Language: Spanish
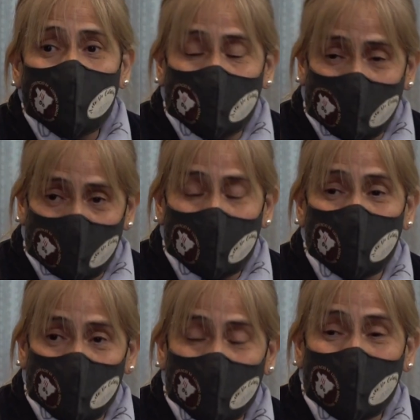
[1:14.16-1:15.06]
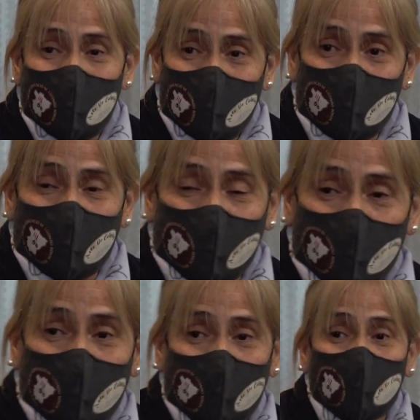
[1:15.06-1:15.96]
en esta situación que
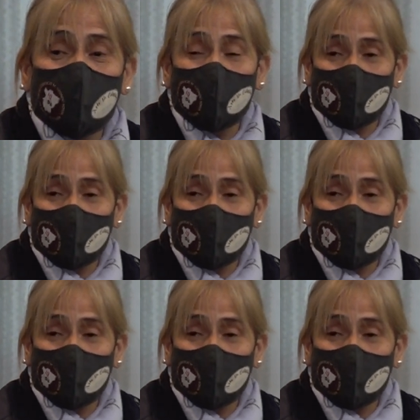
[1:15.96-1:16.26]
realmente ya